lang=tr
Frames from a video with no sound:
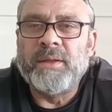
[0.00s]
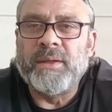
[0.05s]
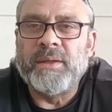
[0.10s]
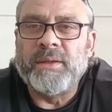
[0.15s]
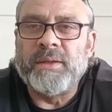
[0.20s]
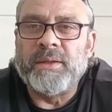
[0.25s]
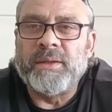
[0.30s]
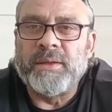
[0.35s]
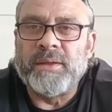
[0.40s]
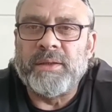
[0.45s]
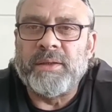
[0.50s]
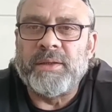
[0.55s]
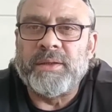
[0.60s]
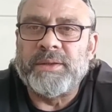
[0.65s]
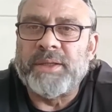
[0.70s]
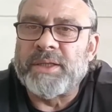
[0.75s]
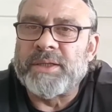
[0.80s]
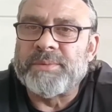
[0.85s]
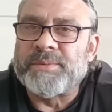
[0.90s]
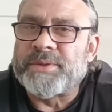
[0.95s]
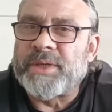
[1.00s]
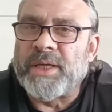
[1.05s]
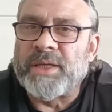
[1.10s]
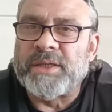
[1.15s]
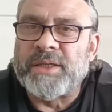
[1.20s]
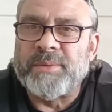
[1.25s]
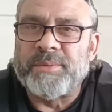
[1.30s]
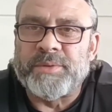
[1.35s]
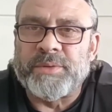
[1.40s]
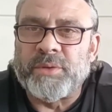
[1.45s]
E, dedim sen
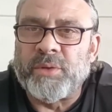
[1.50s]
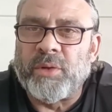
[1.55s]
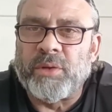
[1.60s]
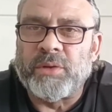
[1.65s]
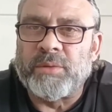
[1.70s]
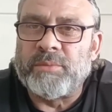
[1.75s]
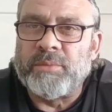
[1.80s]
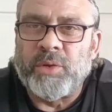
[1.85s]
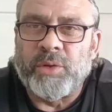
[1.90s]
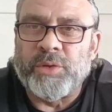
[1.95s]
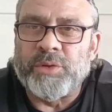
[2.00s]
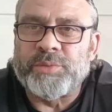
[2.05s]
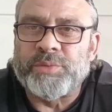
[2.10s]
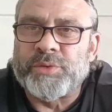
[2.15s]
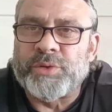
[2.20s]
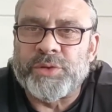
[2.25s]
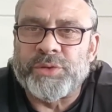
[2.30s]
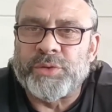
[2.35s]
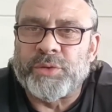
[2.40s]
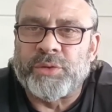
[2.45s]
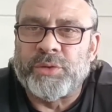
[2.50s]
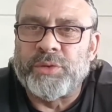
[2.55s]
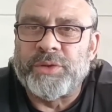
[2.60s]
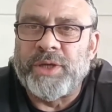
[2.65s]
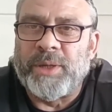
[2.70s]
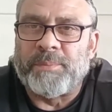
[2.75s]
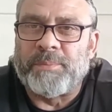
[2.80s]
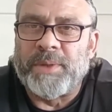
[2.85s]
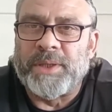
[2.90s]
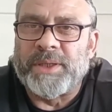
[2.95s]
kimsin oğlum? Orası çocukluğu
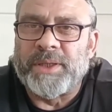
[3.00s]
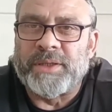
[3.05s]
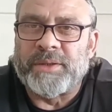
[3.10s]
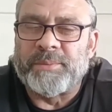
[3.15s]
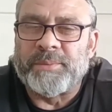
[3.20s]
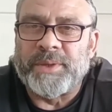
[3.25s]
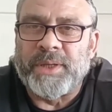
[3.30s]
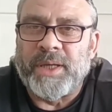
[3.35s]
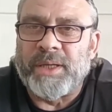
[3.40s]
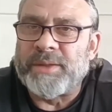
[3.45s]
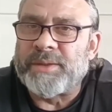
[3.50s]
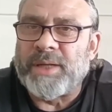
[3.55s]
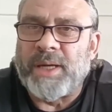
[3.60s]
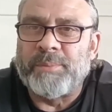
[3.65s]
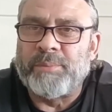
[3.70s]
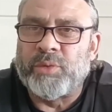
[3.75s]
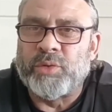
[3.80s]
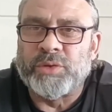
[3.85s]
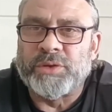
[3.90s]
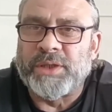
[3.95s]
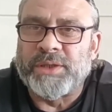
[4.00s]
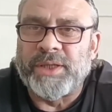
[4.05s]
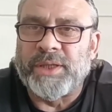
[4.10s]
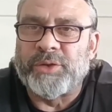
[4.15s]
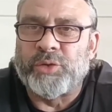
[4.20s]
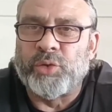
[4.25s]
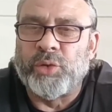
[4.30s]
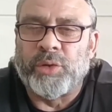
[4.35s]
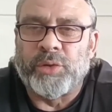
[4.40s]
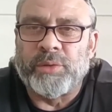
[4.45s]
yapma dedim yani. Ya, burada
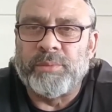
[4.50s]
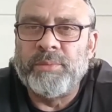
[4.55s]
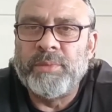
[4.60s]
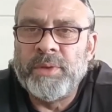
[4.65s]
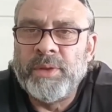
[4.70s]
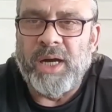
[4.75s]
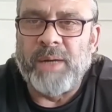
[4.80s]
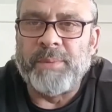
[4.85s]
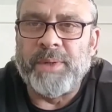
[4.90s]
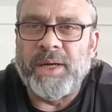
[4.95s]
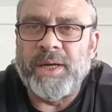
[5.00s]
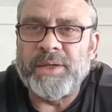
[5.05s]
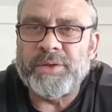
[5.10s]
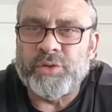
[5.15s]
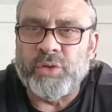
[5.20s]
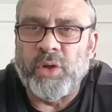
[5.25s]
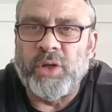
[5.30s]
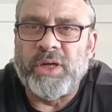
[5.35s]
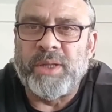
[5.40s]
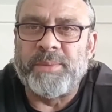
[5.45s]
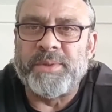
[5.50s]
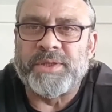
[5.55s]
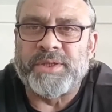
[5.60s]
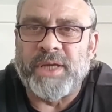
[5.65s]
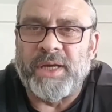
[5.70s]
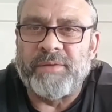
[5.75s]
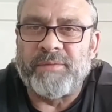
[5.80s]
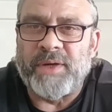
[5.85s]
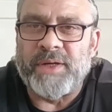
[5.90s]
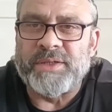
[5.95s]
da diyorum. Ama şöyle bir
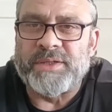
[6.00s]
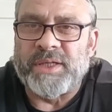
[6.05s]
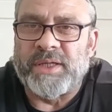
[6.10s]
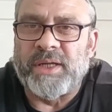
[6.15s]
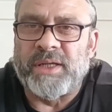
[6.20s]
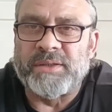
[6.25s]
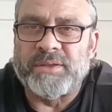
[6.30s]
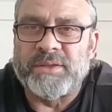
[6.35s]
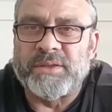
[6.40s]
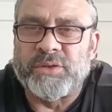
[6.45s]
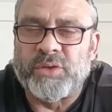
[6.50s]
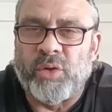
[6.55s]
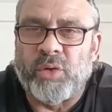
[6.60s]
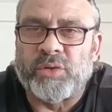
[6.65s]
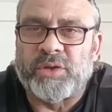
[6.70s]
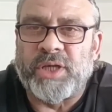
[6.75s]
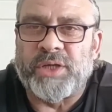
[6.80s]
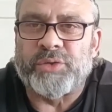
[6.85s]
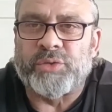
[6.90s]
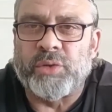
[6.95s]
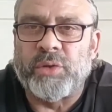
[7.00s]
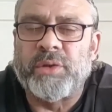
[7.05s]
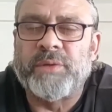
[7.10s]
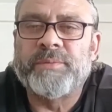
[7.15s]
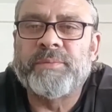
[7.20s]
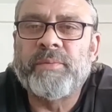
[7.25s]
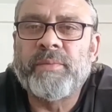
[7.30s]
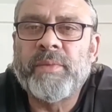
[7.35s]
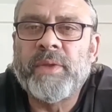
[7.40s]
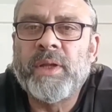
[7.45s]
şey var. Can nokta şu
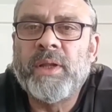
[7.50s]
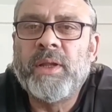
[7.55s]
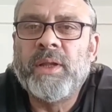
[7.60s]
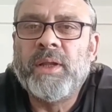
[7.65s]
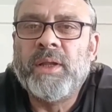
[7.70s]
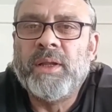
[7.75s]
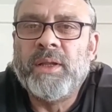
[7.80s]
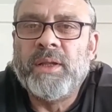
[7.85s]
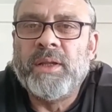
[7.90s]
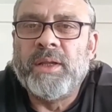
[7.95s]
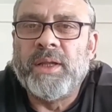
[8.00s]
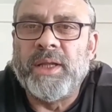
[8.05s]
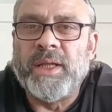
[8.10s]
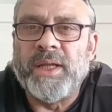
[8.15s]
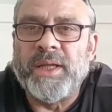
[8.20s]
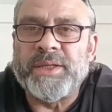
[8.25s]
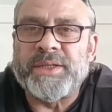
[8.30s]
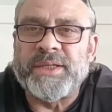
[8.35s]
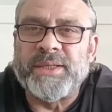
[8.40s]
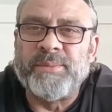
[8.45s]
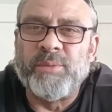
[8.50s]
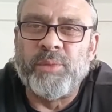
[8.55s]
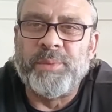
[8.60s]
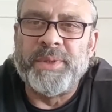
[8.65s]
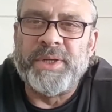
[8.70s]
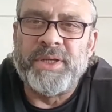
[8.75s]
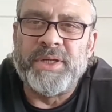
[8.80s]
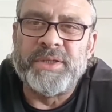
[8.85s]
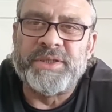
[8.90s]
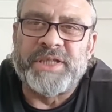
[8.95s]
e, şimdi bu
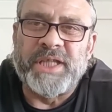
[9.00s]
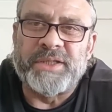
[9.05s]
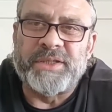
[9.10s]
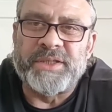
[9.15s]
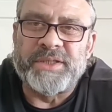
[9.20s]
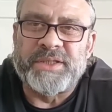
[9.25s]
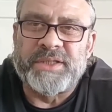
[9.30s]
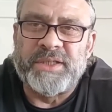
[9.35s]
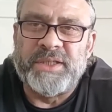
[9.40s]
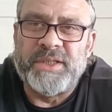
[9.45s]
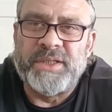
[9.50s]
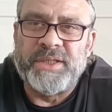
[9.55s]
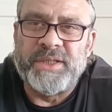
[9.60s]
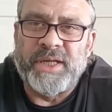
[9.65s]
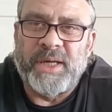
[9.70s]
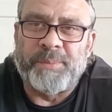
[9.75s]
bilimin tetikçiliğini